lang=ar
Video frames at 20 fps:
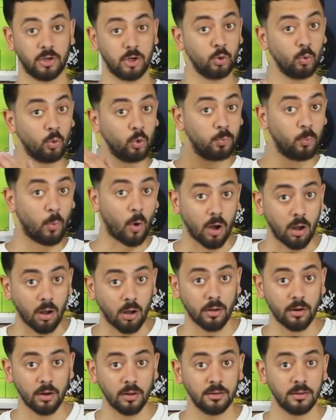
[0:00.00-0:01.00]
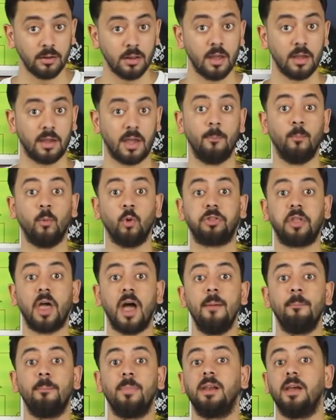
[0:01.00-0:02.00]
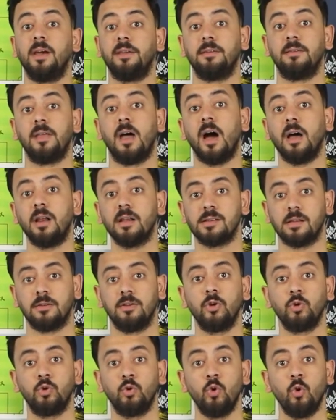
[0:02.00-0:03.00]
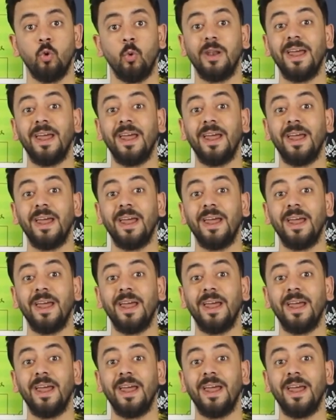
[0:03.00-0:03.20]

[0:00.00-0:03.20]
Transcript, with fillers: جرين وود مؤخرا كان متهم بالاعتداء على صديقته